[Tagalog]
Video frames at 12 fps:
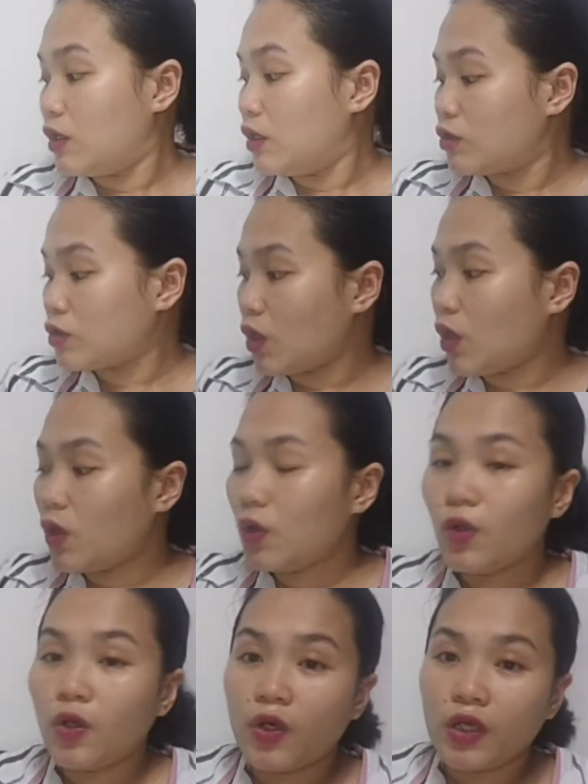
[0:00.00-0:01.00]
So,
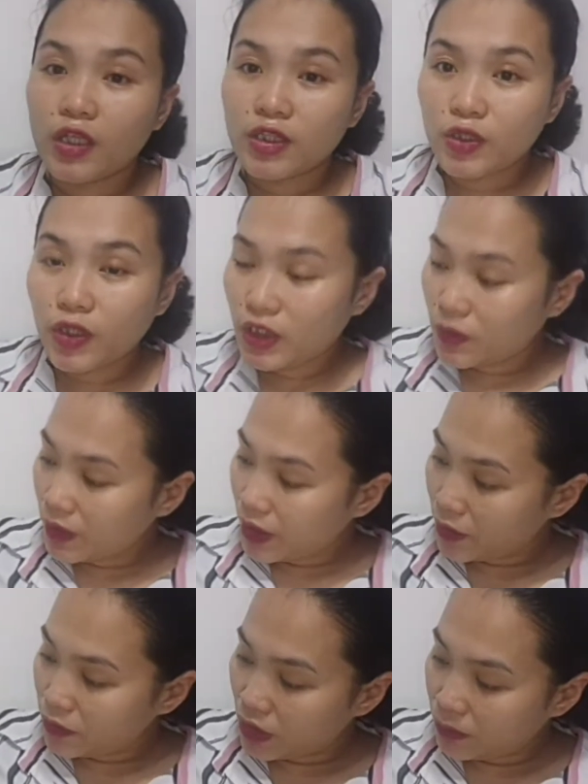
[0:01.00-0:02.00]
ito, hiniwalay
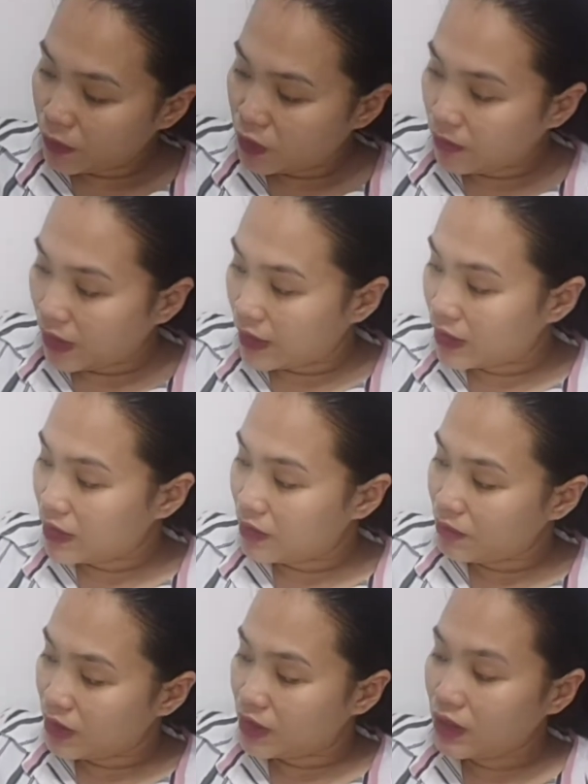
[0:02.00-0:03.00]
ko na po yung mga
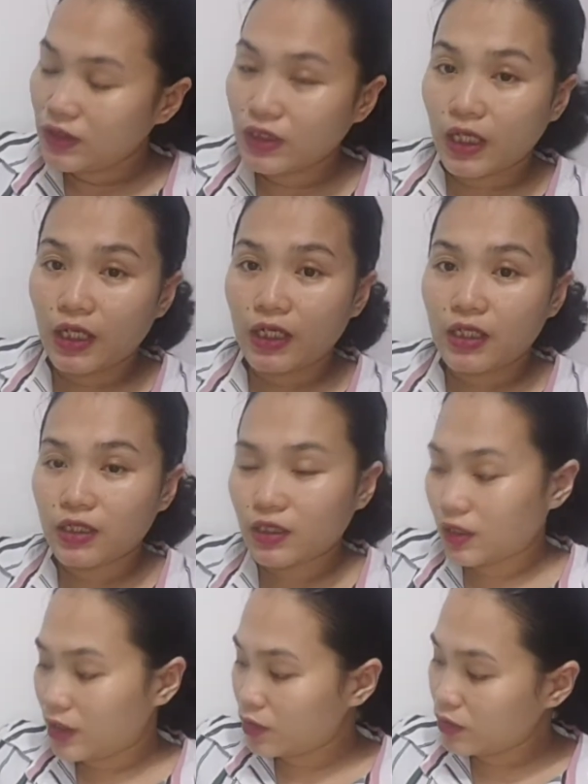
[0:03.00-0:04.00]
gagamitin niya.
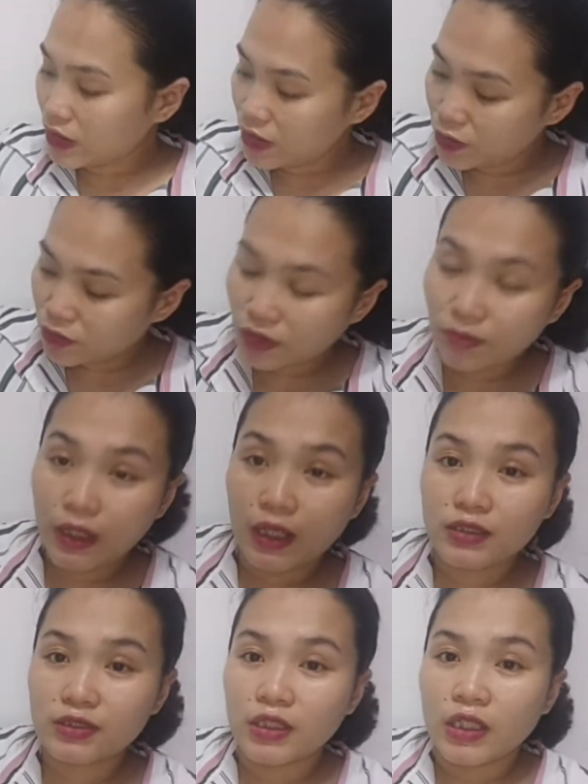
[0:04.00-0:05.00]
Itong nandito sa
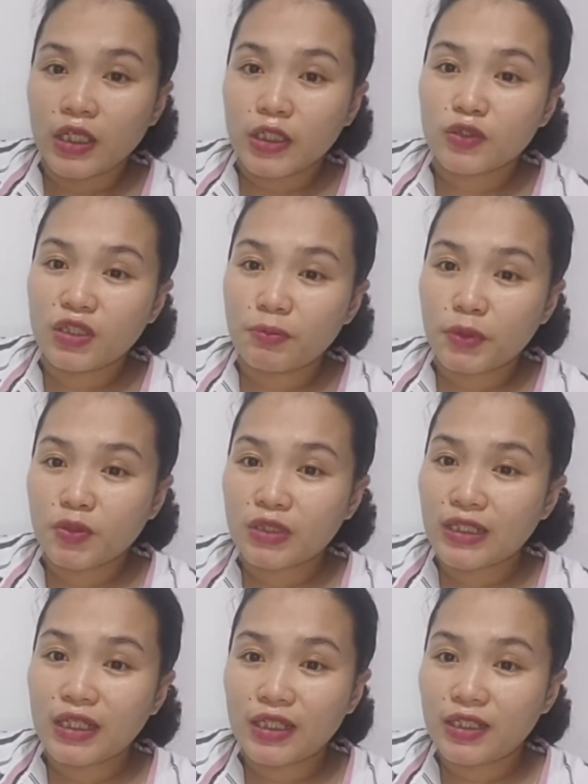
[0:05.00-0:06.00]
box, ito na po yung
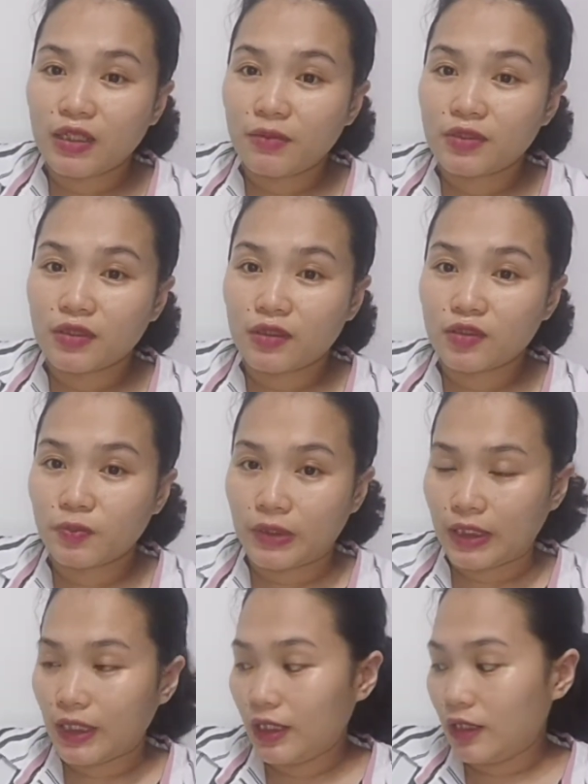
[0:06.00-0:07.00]
dadalhin namin sa
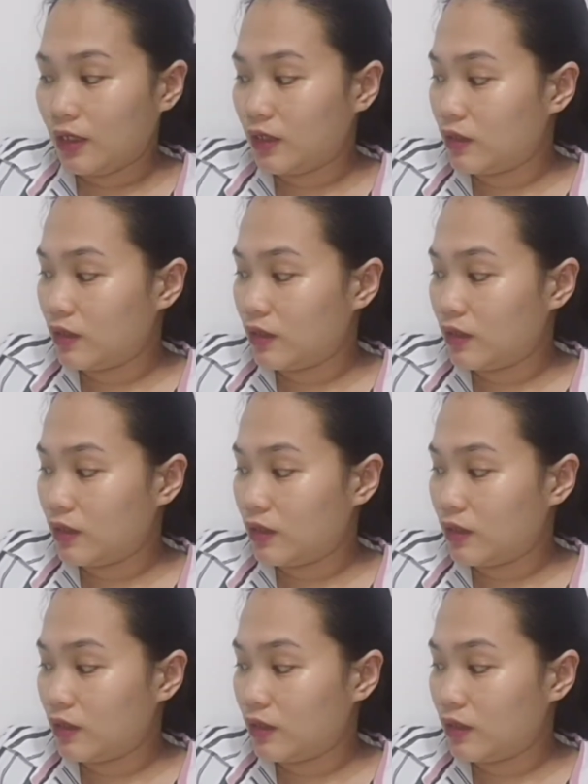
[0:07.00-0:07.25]
ospital.